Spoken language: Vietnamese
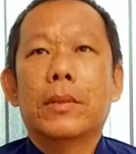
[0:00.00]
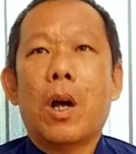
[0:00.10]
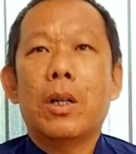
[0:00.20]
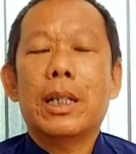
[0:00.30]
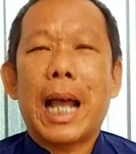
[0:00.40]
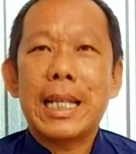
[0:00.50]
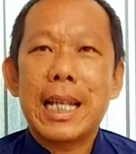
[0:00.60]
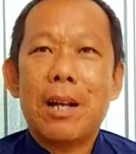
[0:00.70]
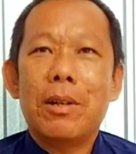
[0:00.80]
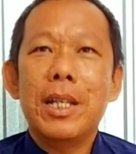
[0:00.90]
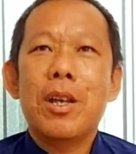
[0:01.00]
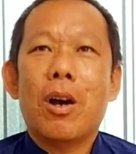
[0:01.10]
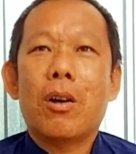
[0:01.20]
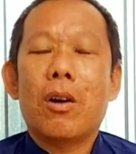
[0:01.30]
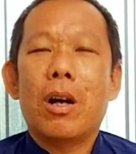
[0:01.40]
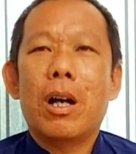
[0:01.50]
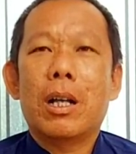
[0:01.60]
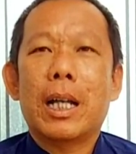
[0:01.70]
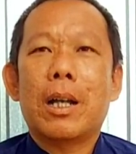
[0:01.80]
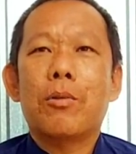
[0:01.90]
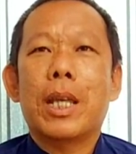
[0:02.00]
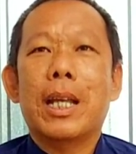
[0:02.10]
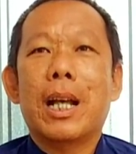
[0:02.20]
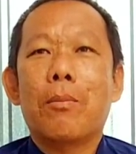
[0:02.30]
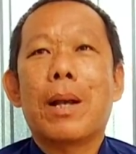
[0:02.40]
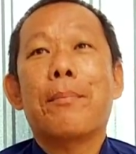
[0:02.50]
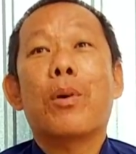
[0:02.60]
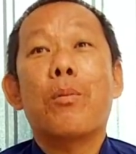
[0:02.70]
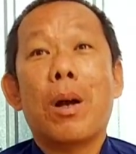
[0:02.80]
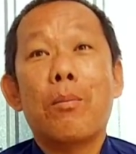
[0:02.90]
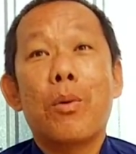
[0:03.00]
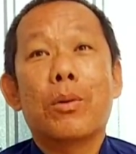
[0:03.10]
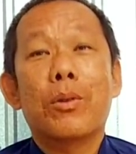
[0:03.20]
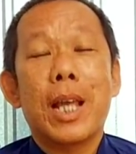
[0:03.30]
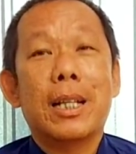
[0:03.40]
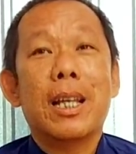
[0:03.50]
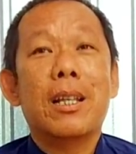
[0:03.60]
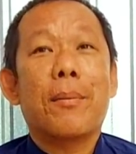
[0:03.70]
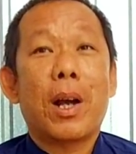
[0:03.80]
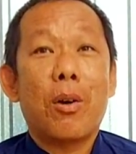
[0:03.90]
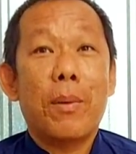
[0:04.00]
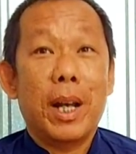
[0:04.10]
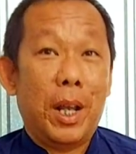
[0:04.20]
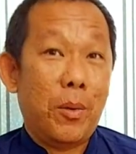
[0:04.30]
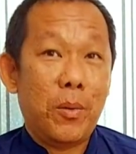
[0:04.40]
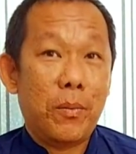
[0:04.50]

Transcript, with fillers: hỏi tại sao lý do có cái câu chuyện không nắm cũng không buông tôi dẫn chứng cho bà con mình hiểu